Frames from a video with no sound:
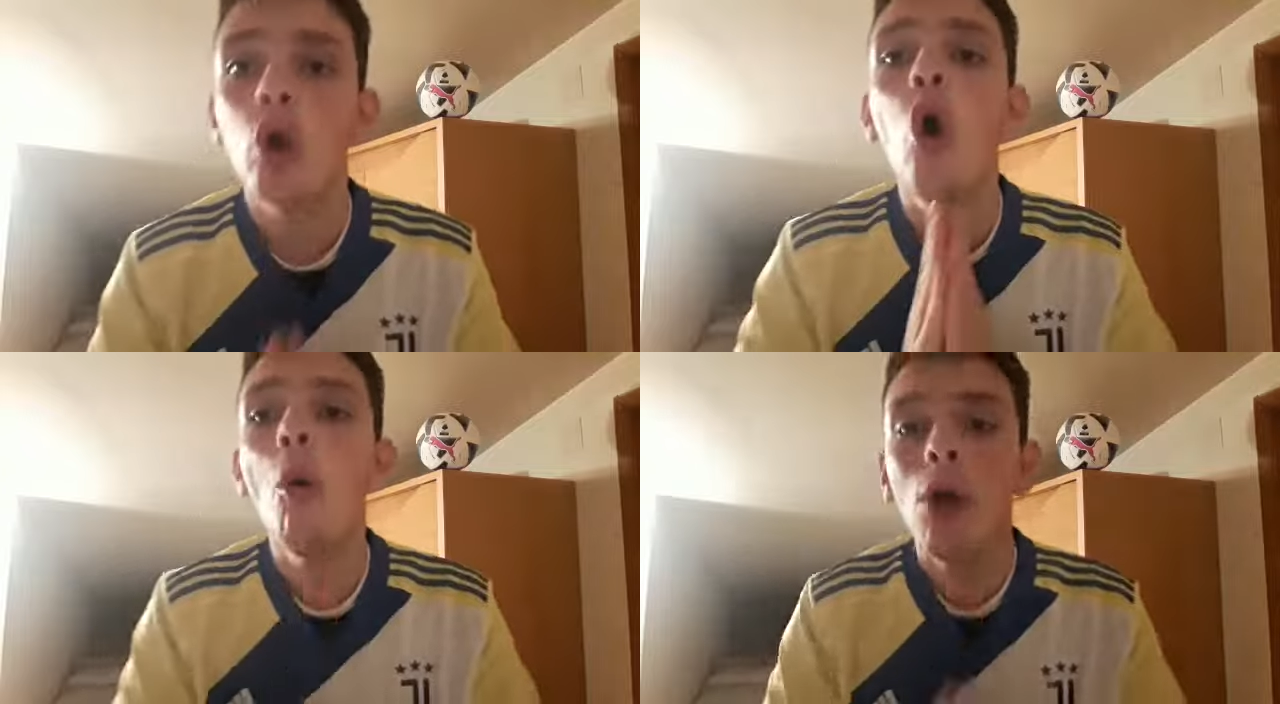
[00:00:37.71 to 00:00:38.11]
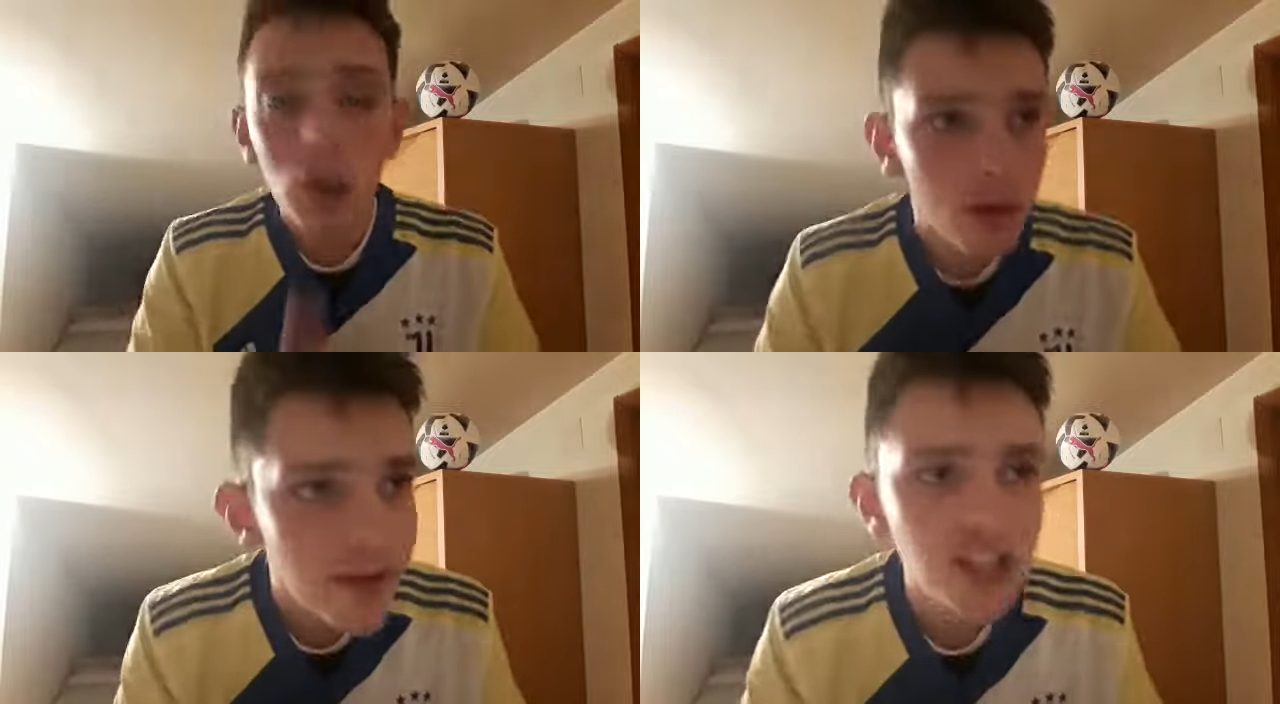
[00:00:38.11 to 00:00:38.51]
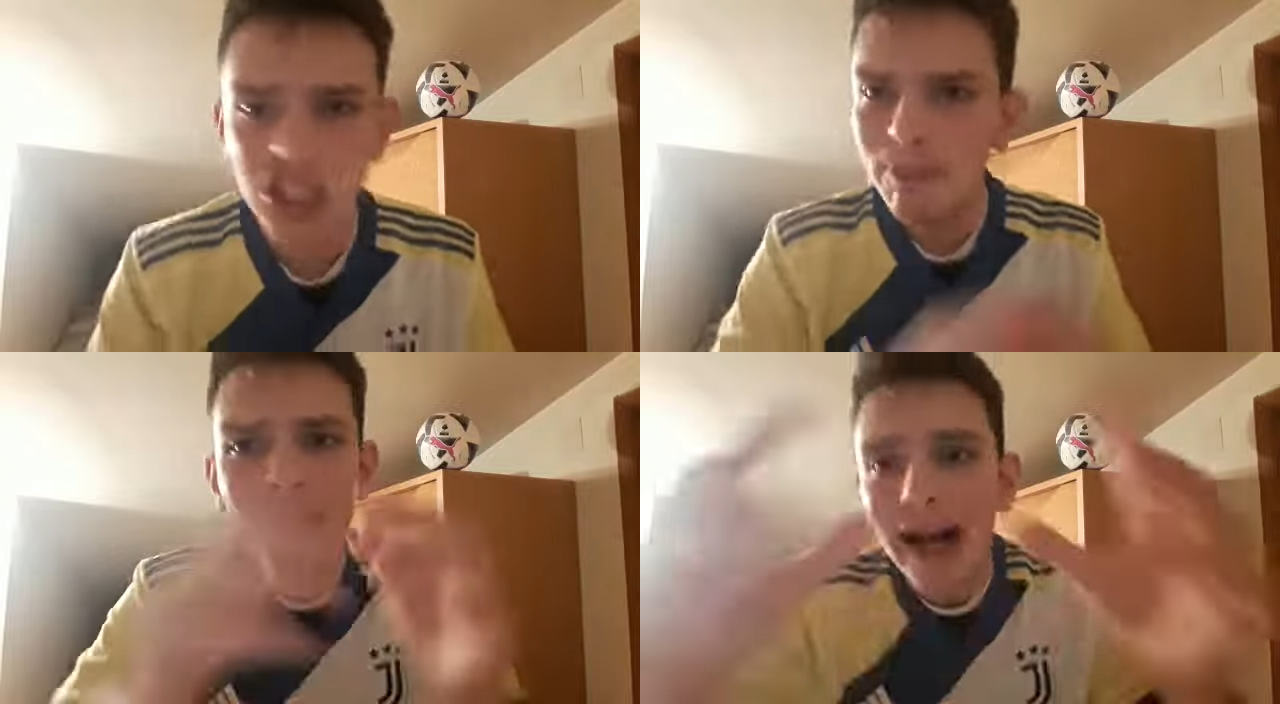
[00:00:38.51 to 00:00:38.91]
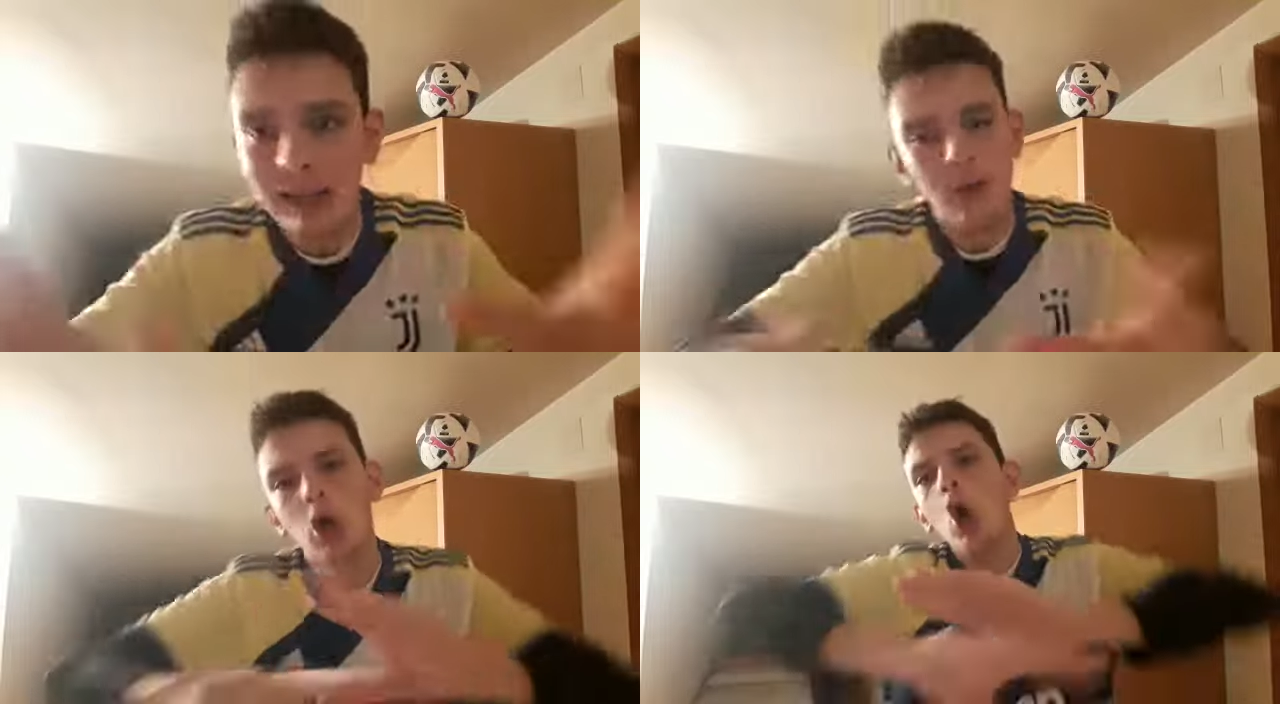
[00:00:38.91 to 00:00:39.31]
Come lo vuoi vincere?
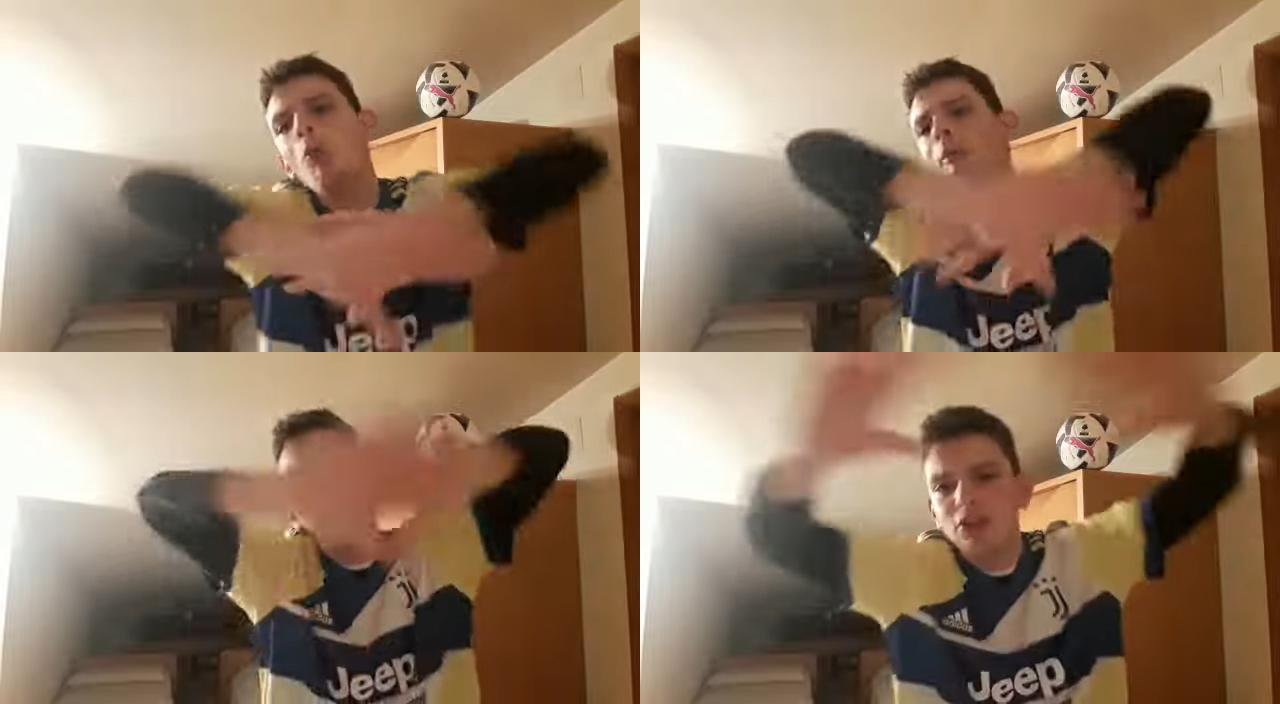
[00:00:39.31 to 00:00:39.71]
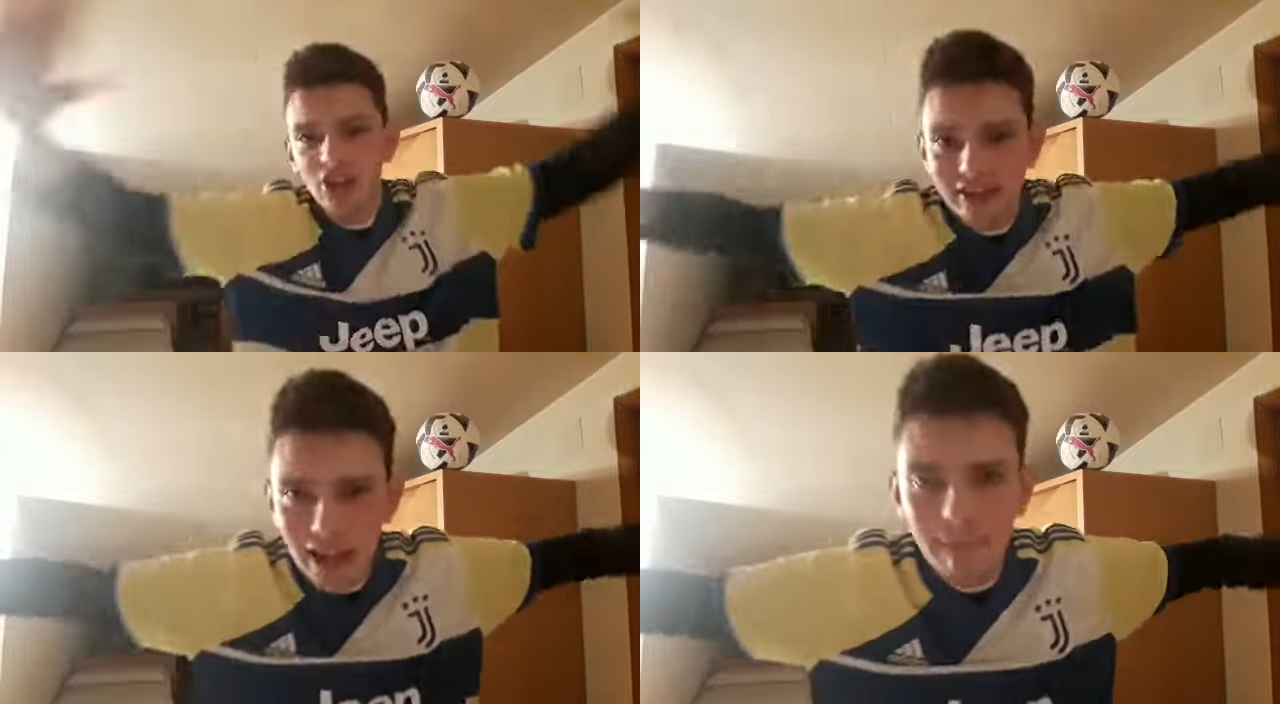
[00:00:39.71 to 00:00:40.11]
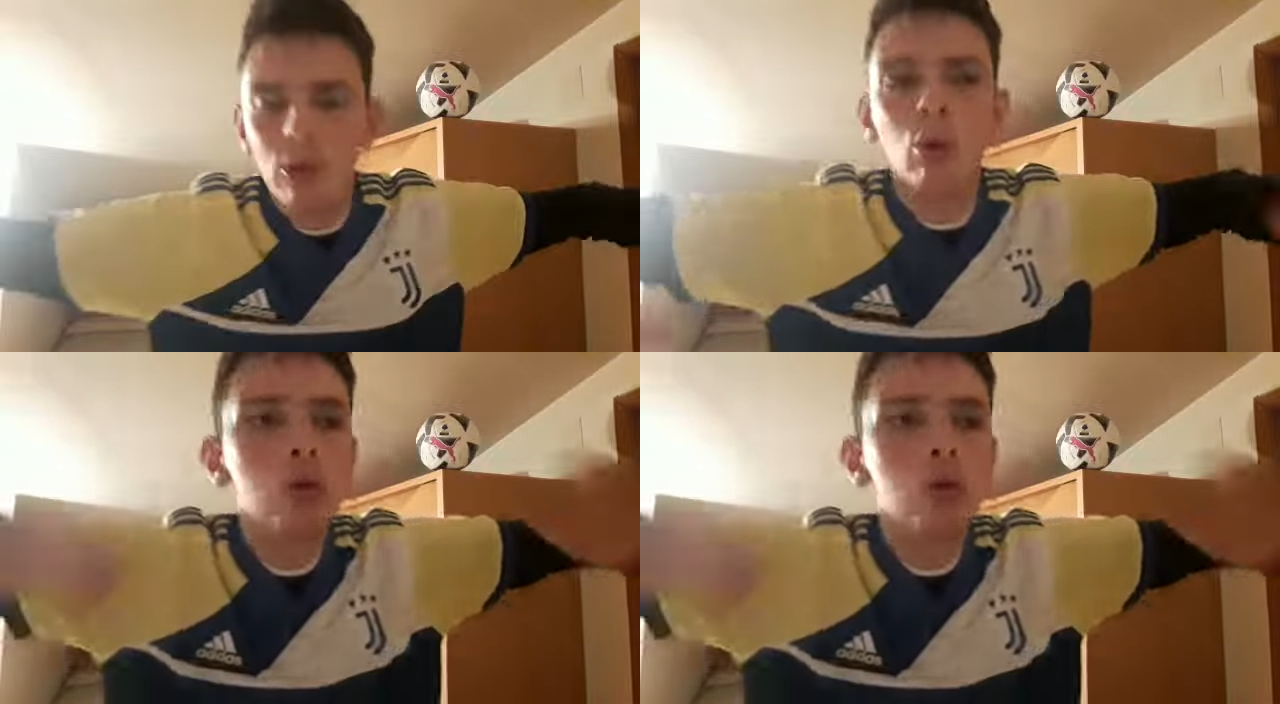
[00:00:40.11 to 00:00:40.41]
Spiegatemi, come vuoi vincere il derby